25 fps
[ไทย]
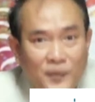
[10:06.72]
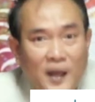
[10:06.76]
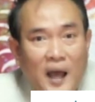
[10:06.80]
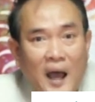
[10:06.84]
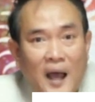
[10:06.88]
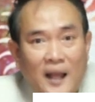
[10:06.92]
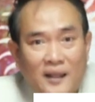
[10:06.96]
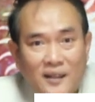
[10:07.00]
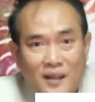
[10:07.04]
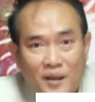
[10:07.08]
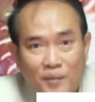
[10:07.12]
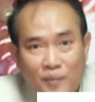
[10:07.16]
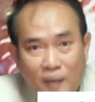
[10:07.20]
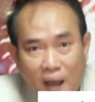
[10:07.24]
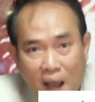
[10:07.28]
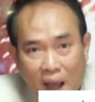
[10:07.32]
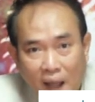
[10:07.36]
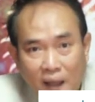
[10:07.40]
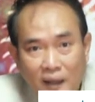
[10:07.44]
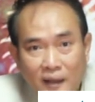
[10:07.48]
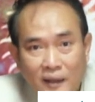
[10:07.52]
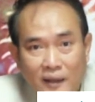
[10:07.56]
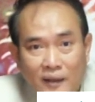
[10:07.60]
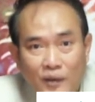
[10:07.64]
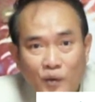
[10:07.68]
อาจจะมา
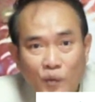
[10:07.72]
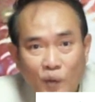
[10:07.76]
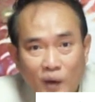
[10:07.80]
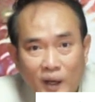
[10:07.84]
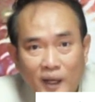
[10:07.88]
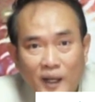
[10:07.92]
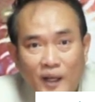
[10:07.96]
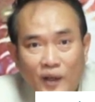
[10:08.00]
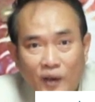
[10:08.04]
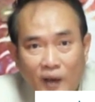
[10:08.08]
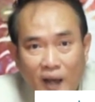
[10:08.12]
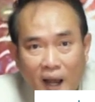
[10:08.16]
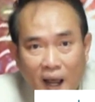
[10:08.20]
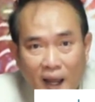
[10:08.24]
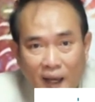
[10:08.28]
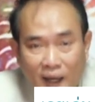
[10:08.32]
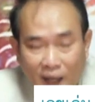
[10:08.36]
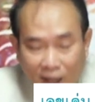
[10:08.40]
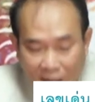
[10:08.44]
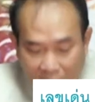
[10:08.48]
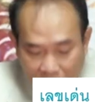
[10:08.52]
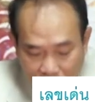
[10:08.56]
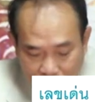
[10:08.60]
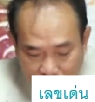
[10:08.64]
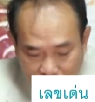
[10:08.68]
อีกงวดหนึ่งก็ได้
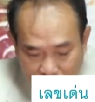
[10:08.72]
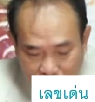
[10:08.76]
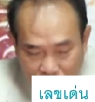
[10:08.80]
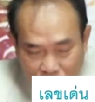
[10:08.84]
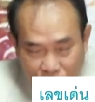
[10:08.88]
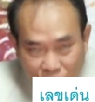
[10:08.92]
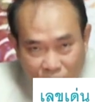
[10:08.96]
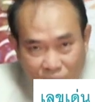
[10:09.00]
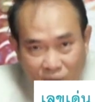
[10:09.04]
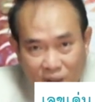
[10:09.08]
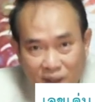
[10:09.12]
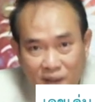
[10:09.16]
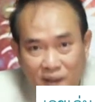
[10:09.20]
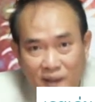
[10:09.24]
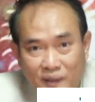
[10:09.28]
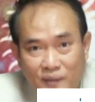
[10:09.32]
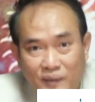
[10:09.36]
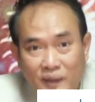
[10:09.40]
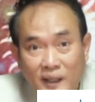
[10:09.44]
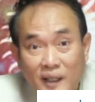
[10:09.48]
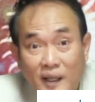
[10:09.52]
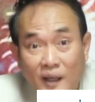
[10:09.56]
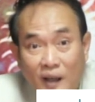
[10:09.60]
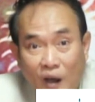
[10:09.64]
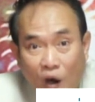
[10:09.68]
นะครับเพิ่ง
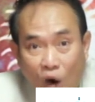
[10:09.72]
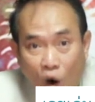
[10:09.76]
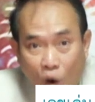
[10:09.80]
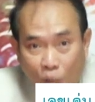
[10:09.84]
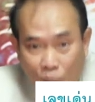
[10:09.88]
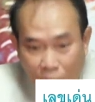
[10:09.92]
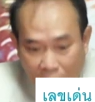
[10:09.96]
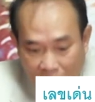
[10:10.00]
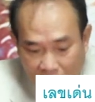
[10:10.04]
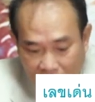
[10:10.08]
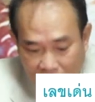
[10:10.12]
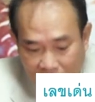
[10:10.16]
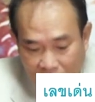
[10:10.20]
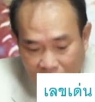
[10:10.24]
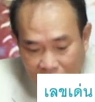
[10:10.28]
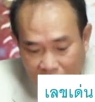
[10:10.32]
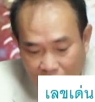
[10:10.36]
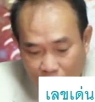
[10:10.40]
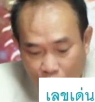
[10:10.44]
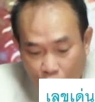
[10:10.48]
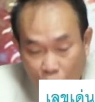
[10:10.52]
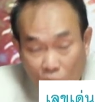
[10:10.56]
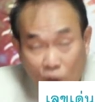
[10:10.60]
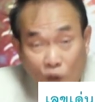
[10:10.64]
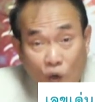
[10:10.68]
เพิ่งออกไป
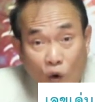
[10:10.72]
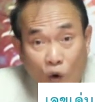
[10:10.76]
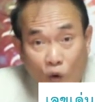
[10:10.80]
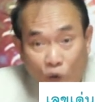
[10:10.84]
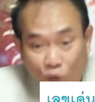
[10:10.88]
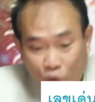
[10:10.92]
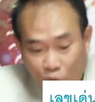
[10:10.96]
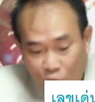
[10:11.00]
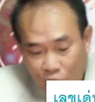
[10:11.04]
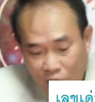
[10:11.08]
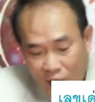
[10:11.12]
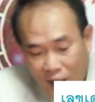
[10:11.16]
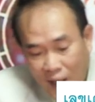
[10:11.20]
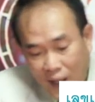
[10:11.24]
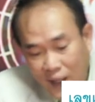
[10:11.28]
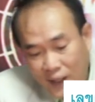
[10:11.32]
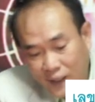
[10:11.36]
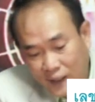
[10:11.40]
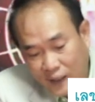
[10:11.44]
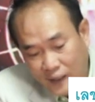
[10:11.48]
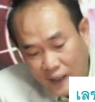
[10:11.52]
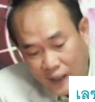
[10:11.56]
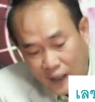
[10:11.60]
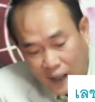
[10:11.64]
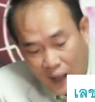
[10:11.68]
งวดก่อนนู้นนะ
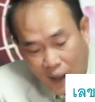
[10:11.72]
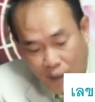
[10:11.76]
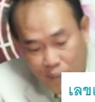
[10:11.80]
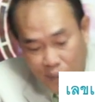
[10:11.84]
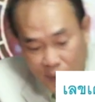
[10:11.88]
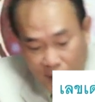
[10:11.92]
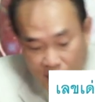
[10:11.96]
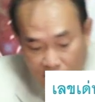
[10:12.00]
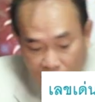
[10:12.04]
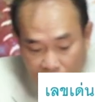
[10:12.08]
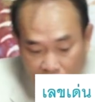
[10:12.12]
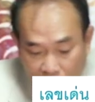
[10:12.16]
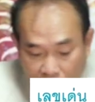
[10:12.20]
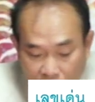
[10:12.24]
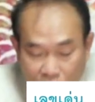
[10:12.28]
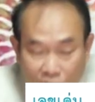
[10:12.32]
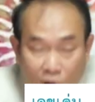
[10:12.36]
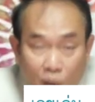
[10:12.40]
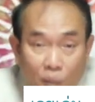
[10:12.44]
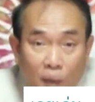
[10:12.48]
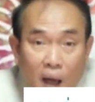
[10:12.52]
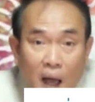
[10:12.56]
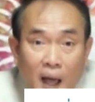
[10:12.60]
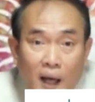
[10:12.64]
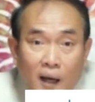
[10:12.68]
นะครับต่
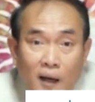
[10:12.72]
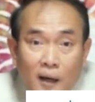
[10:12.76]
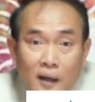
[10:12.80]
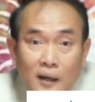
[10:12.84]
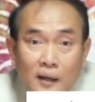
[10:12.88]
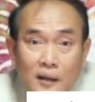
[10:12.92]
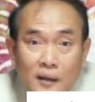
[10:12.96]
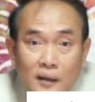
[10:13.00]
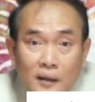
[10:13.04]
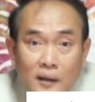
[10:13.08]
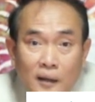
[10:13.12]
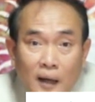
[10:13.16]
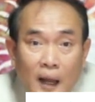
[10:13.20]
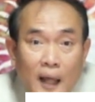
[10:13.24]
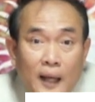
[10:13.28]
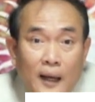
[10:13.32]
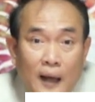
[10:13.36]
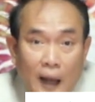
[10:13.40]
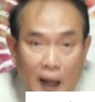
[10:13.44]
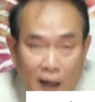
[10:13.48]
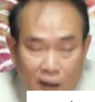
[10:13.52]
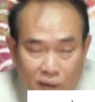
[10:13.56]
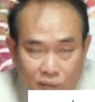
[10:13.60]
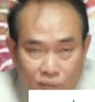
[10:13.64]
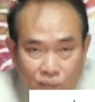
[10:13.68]
อมาก็คือเลขห
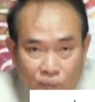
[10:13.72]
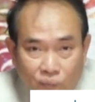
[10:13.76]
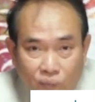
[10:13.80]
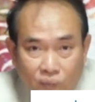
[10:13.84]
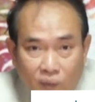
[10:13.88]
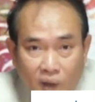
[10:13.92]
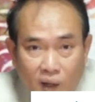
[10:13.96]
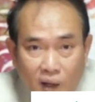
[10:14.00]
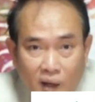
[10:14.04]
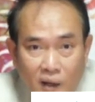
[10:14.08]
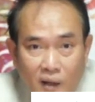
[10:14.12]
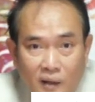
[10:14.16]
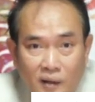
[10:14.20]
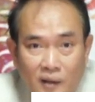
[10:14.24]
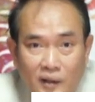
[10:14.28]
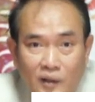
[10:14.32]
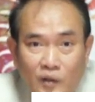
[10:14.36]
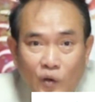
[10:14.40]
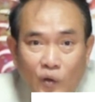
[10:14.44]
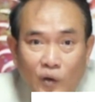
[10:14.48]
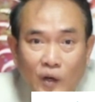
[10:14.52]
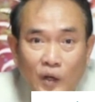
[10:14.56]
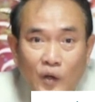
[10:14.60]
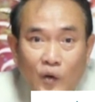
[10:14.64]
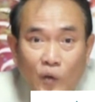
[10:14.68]
ลักที่
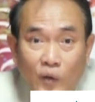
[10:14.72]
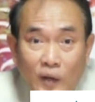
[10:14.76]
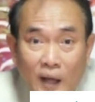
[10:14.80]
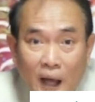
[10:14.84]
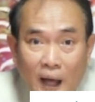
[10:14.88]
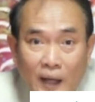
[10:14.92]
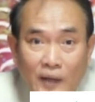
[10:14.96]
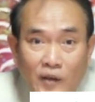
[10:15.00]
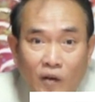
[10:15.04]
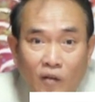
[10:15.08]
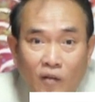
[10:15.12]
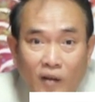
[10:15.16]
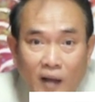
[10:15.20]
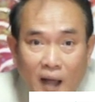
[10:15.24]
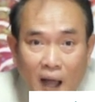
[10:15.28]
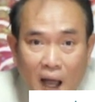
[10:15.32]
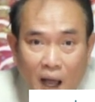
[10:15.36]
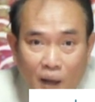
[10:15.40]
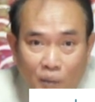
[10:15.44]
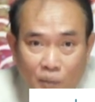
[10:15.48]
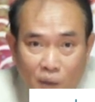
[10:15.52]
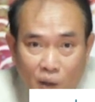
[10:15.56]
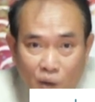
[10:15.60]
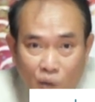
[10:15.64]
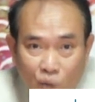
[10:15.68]
ตัวนี้โดนย้ายช่องกลาง
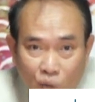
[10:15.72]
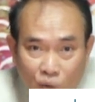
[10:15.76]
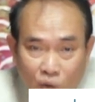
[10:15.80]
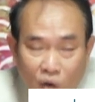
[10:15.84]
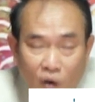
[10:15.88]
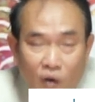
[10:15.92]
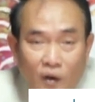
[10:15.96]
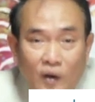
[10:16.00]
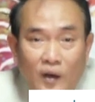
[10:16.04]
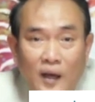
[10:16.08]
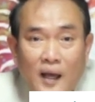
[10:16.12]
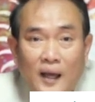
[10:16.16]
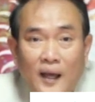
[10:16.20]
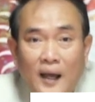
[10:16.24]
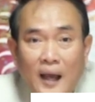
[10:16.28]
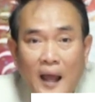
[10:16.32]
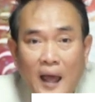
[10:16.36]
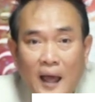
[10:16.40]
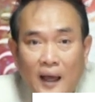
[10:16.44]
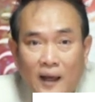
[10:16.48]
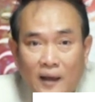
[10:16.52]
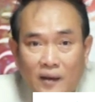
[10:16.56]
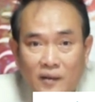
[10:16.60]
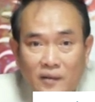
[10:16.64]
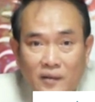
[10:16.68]
มาอยู่ช่องข้างล่า
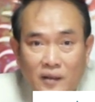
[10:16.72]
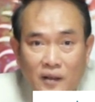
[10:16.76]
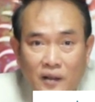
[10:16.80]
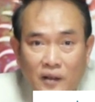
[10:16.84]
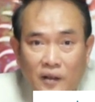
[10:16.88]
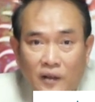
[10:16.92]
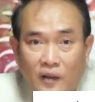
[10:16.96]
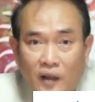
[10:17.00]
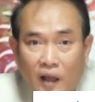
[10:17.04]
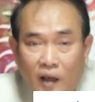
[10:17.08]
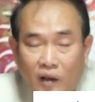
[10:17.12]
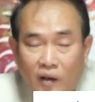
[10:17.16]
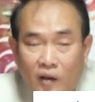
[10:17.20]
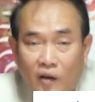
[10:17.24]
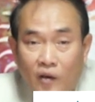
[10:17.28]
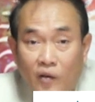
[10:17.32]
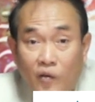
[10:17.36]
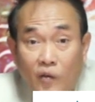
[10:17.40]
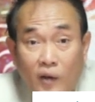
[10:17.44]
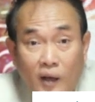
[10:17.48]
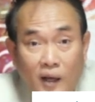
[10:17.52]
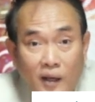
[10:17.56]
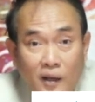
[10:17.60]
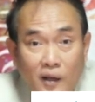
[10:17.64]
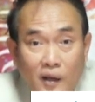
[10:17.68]
งก็จริง แต่ก็
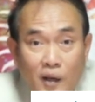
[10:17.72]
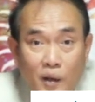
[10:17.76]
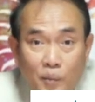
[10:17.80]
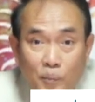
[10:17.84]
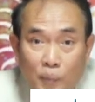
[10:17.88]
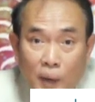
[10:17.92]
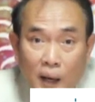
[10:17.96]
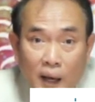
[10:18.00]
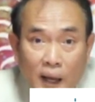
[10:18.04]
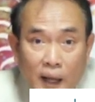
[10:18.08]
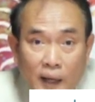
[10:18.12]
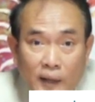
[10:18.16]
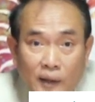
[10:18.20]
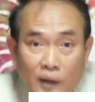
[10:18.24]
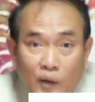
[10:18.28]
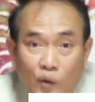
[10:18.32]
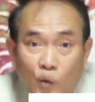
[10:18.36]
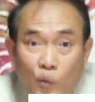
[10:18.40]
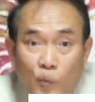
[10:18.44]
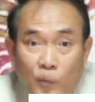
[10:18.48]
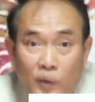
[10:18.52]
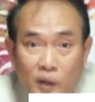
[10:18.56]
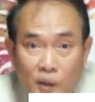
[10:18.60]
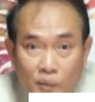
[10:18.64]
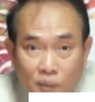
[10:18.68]
ว่าเป็นเลขในก
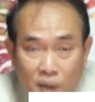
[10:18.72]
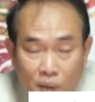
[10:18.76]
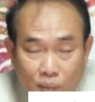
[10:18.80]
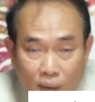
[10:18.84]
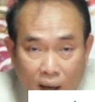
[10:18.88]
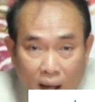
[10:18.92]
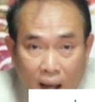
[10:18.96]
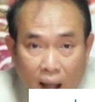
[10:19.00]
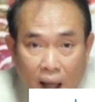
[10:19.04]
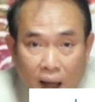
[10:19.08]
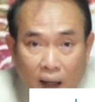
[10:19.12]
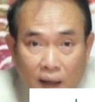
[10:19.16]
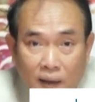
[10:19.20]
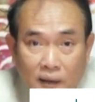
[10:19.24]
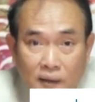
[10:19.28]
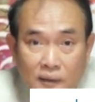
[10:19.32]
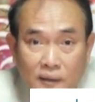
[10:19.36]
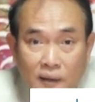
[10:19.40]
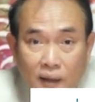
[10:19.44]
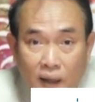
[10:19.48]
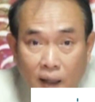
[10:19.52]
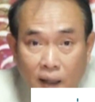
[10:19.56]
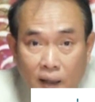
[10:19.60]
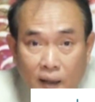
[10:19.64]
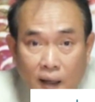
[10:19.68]
ลุ่มที่มีพลังคือ
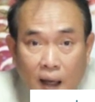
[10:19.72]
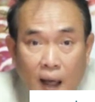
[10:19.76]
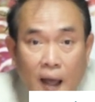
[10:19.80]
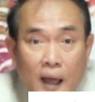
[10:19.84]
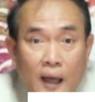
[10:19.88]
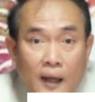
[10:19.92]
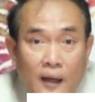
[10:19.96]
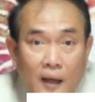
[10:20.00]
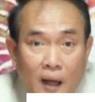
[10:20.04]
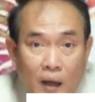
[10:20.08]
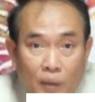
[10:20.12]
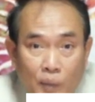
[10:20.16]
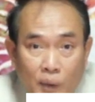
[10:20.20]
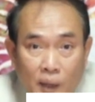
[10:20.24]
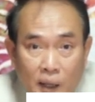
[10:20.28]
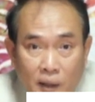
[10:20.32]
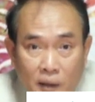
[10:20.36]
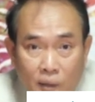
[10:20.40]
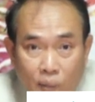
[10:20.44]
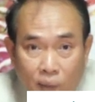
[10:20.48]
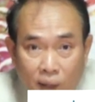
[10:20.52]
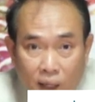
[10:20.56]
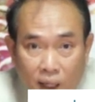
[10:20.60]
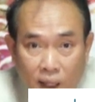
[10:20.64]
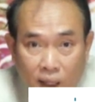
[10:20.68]
เลข 5 ดาวพฤหัส
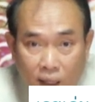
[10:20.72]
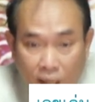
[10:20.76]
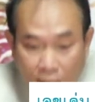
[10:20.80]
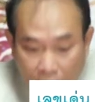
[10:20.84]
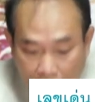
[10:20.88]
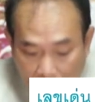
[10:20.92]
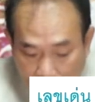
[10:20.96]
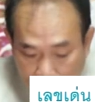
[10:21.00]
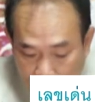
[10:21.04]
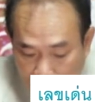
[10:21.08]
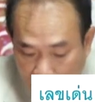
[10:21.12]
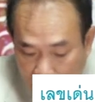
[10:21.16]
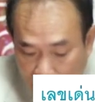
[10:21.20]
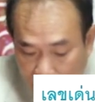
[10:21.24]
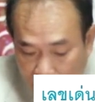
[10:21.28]
บดีนะครับ